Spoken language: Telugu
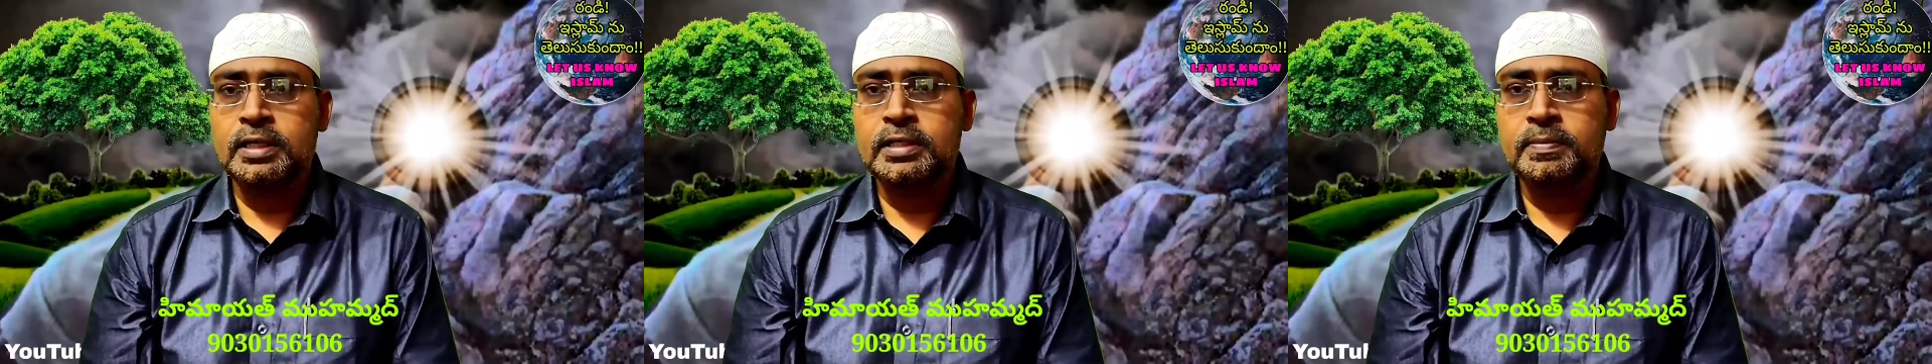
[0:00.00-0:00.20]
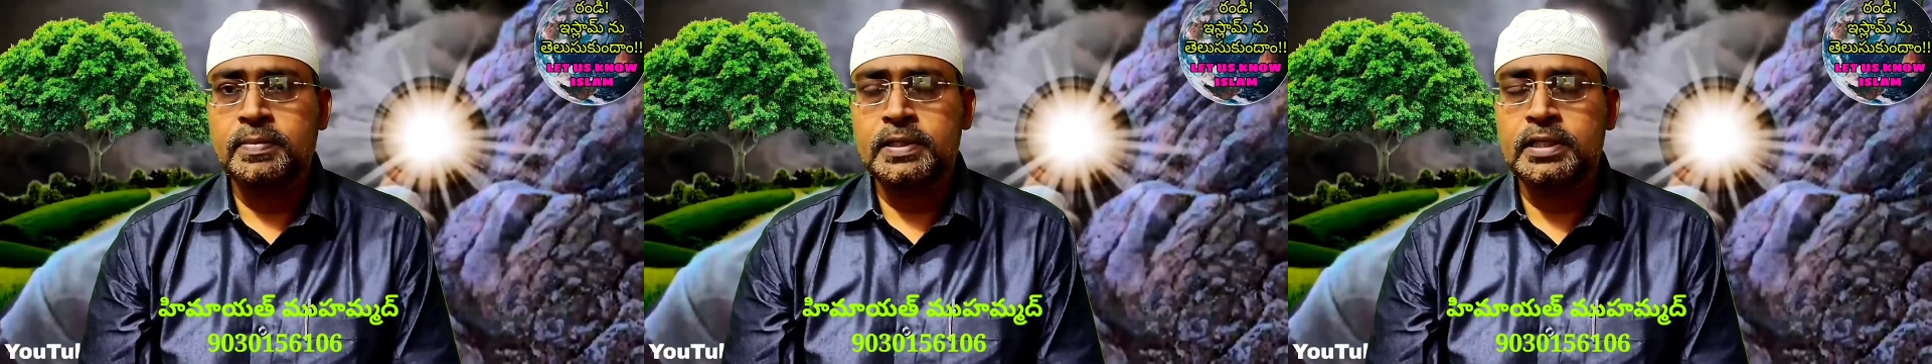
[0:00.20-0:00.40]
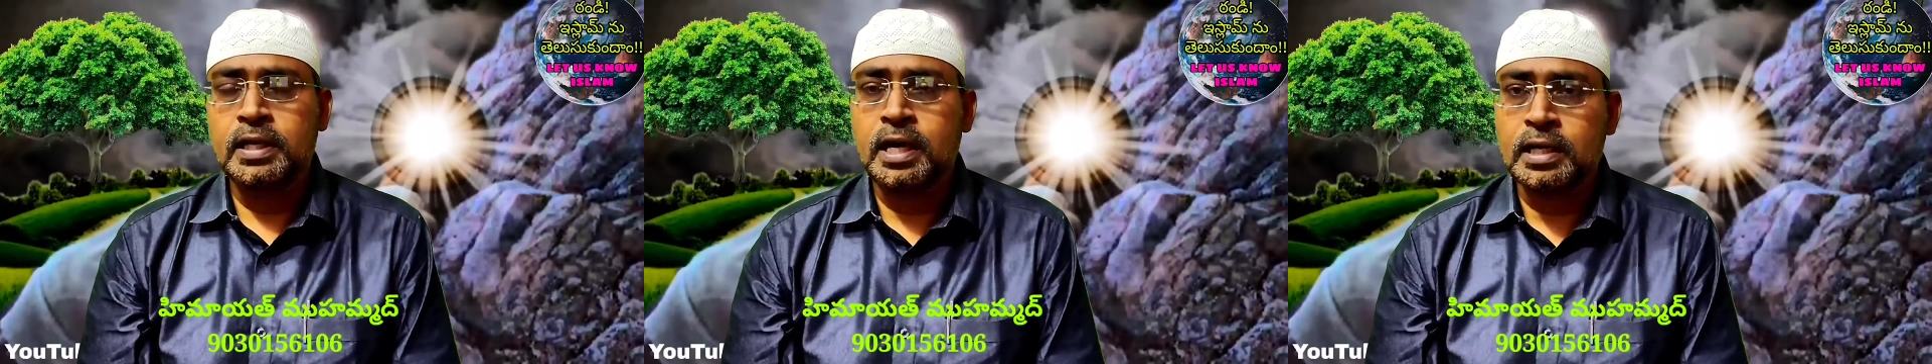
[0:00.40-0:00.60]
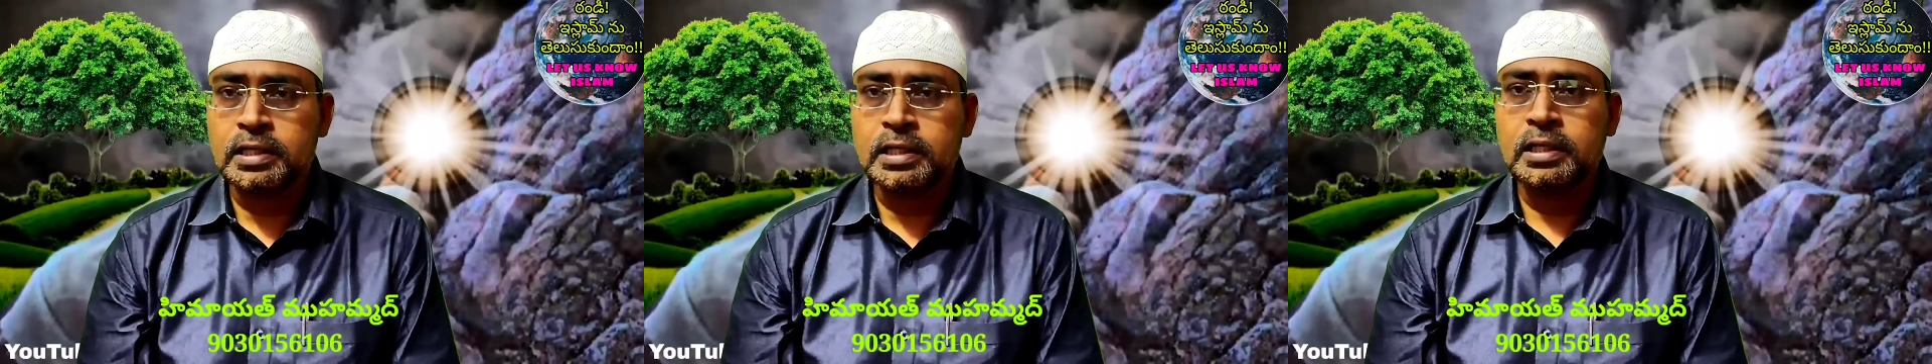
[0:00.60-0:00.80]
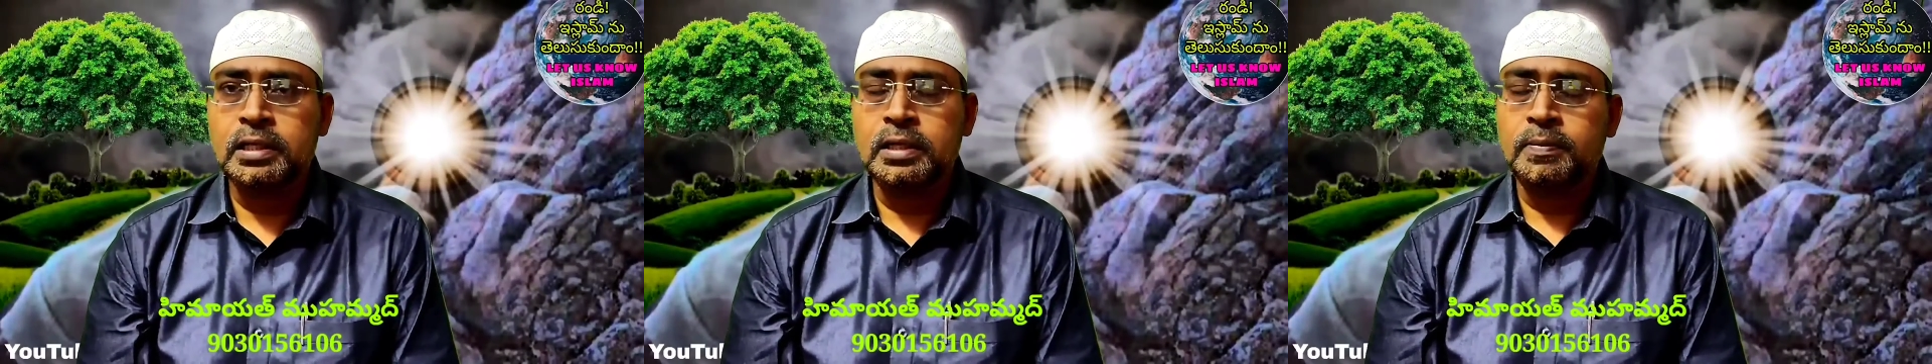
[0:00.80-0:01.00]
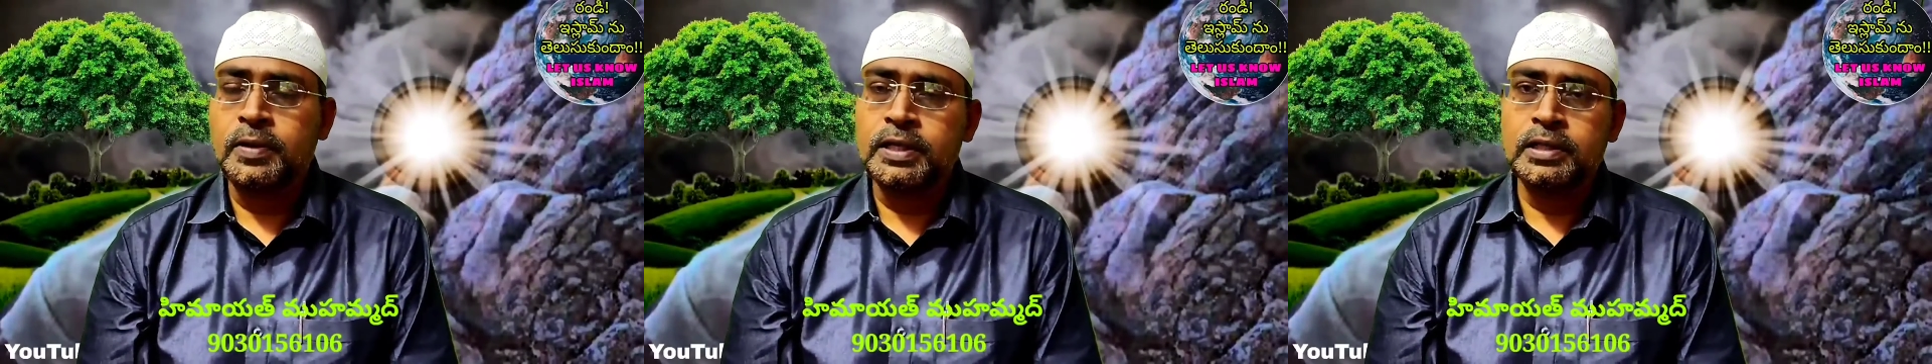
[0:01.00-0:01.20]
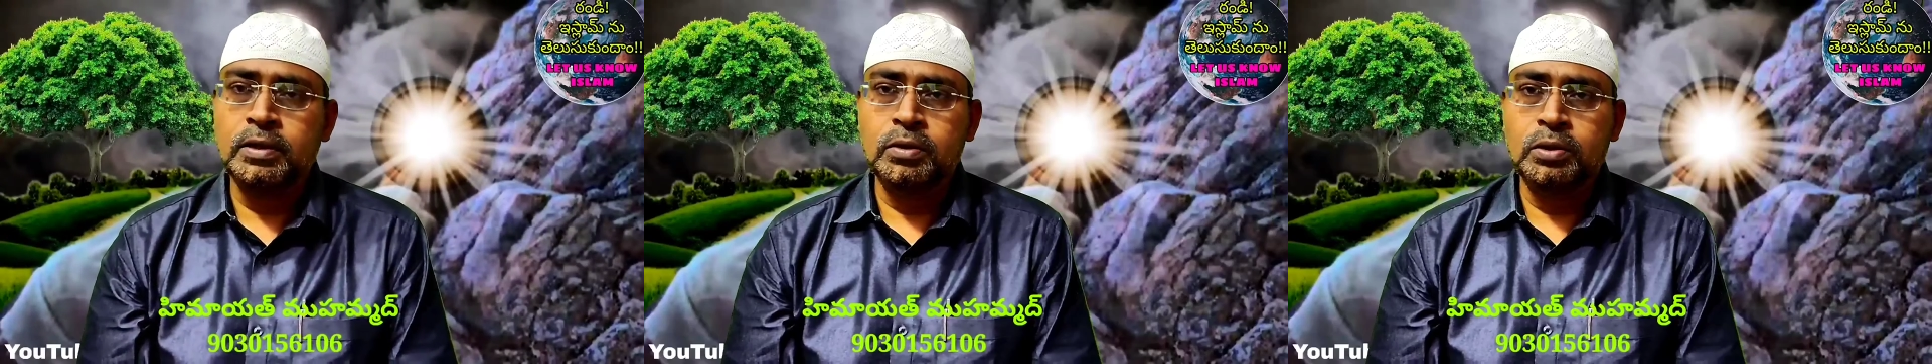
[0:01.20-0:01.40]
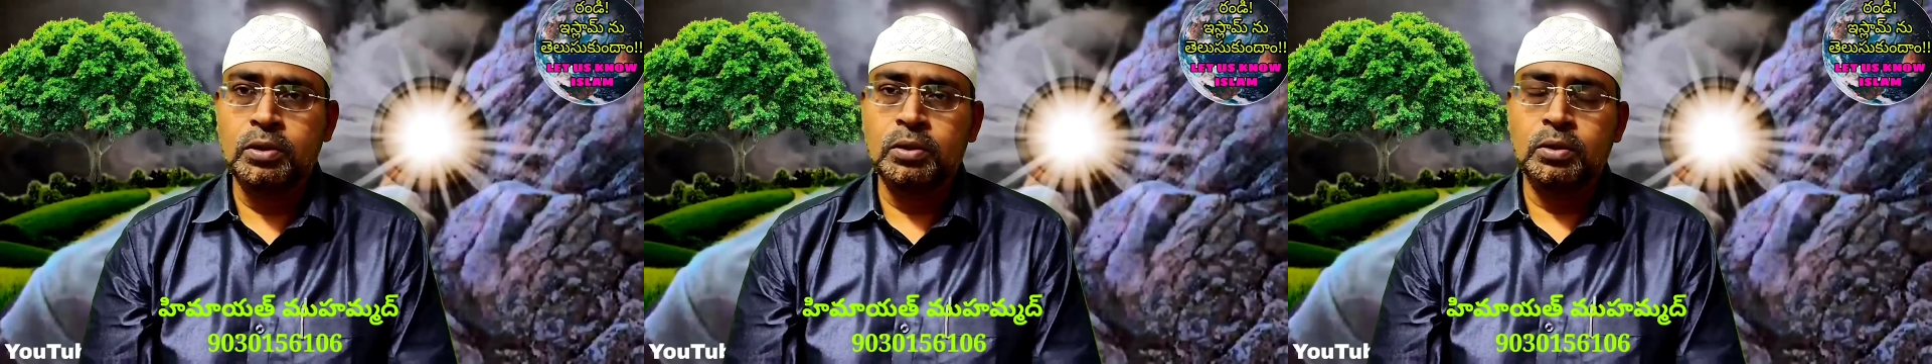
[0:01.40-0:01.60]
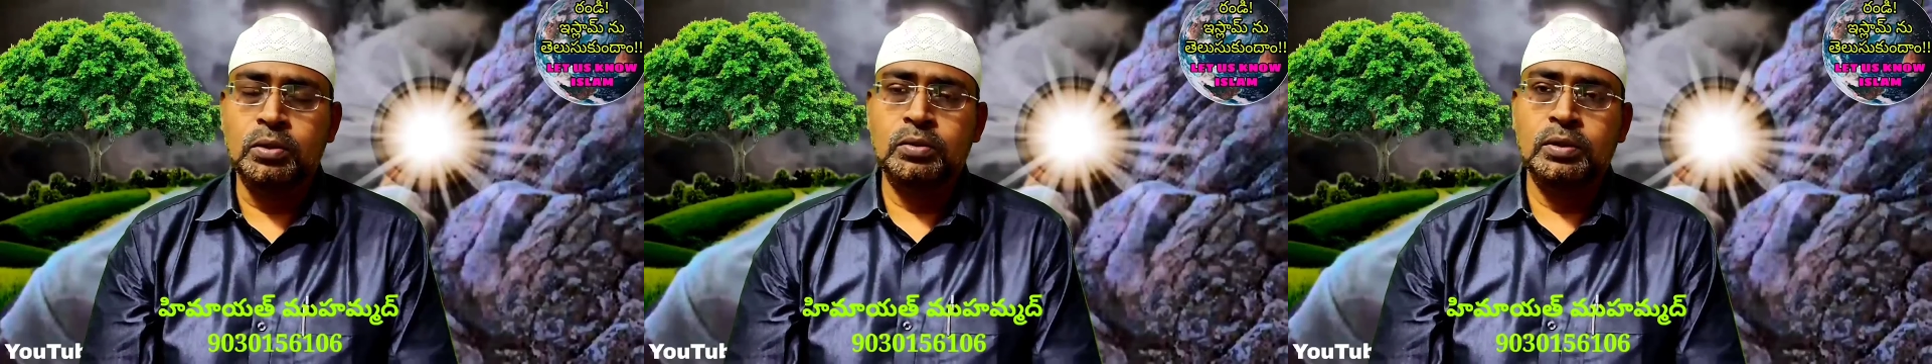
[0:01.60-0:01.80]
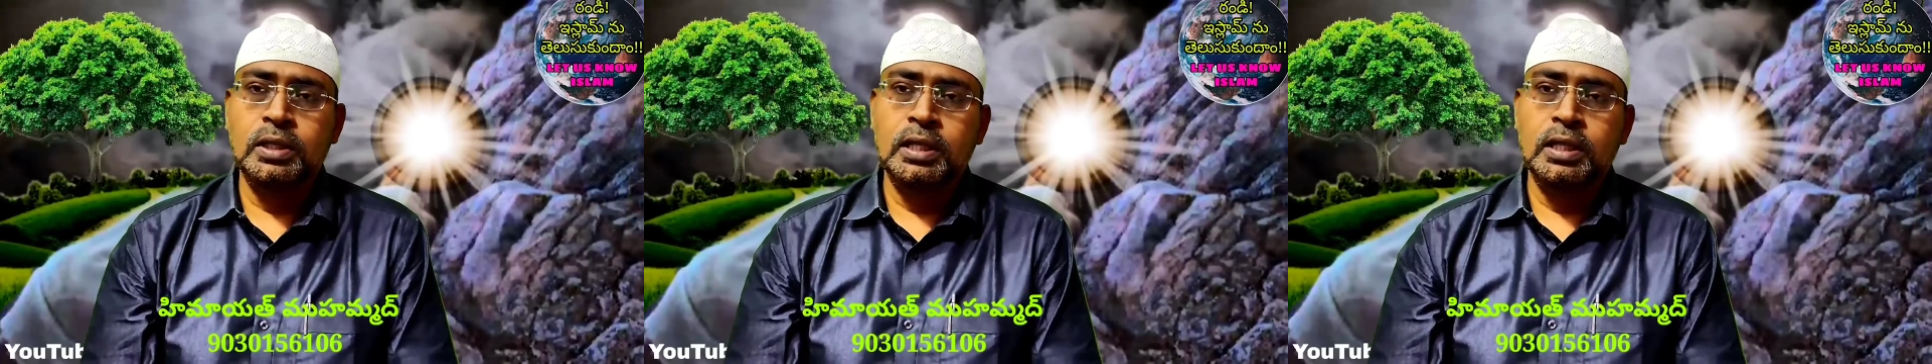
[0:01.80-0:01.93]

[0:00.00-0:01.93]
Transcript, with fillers: అని చెప్పేసి ఆజ్ఞ ఎప్పుడైతే అవుతుందో